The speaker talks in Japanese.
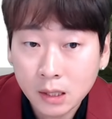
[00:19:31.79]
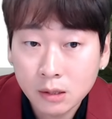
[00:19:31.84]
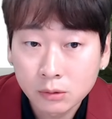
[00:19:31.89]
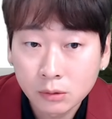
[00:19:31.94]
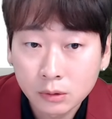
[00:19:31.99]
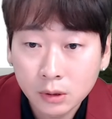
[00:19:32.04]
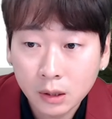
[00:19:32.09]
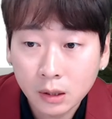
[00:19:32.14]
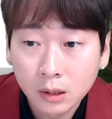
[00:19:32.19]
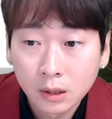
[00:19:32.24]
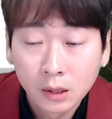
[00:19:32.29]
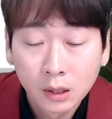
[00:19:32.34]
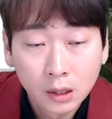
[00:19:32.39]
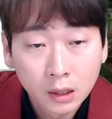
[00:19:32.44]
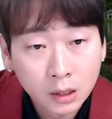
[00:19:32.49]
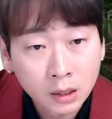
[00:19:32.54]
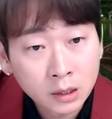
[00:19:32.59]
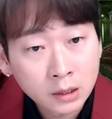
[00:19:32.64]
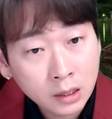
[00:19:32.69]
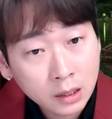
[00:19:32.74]
ので、
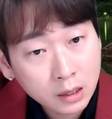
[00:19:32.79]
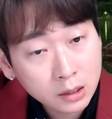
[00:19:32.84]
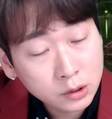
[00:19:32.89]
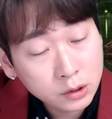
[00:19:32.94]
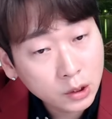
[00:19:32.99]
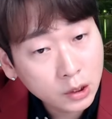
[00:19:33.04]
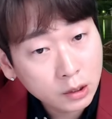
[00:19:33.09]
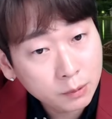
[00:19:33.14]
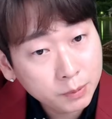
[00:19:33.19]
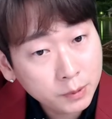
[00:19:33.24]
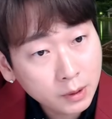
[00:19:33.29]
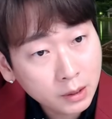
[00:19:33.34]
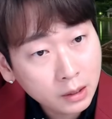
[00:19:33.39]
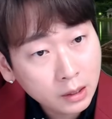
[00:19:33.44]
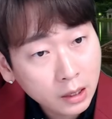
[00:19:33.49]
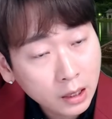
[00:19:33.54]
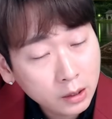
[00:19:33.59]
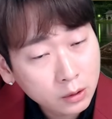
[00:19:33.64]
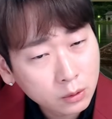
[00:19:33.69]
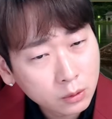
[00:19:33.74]
だから JYP は、